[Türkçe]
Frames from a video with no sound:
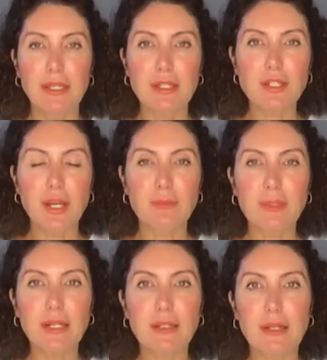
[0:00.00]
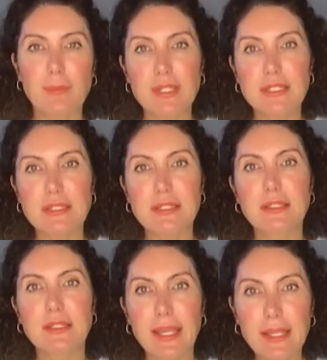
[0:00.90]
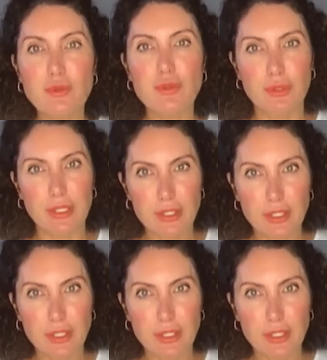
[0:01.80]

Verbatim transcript: yaşamda kapasitesinin en üstüne